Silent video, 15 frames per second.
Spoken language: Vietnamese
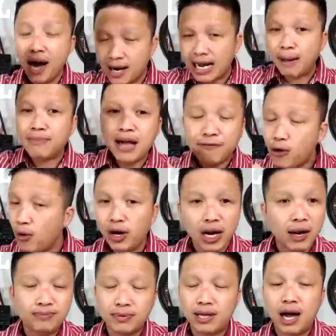tuy nhiên ở cảm
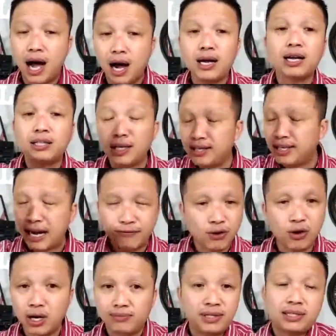giác fall in ở cái
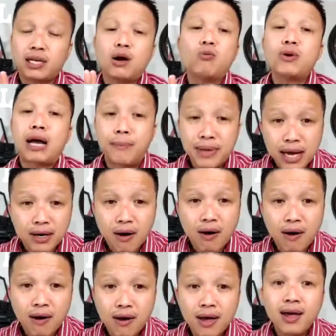tình trạng fall in thì người ta không có
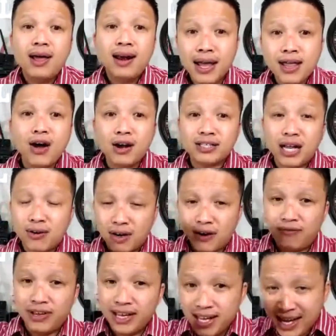cảm giác đó lý
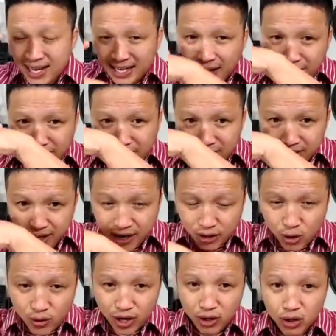do sao là vì cái
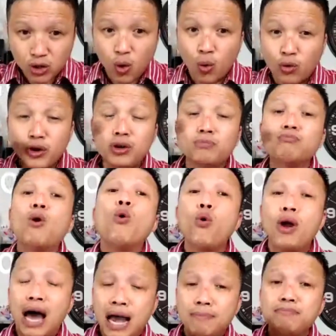việc serotonin nó tụt có
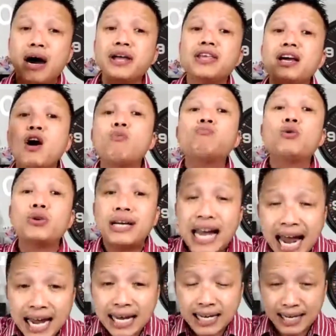được bù lại bởi những
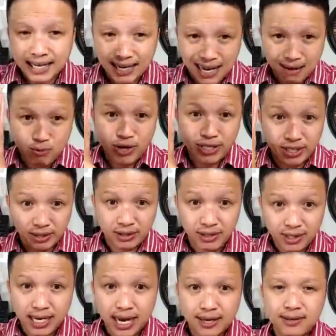hormone khác ở một
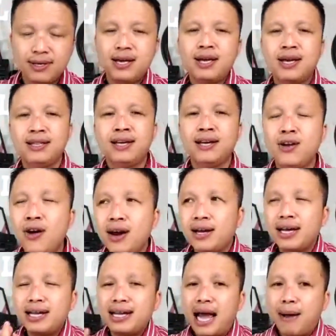cái trật tự khác
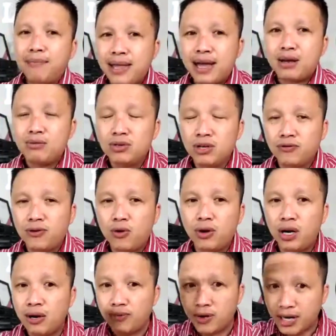thì đó là cái cảm giác của
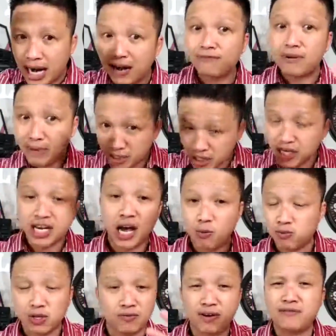người phô lơm nó khác về mặt
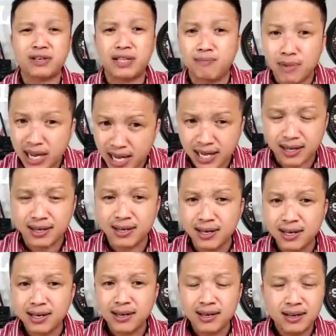sinh học chứ không phải về tâm lý
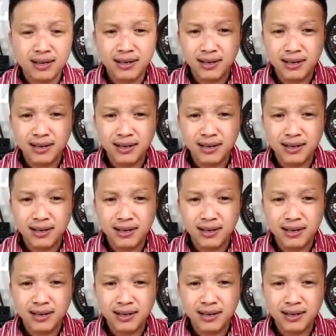à.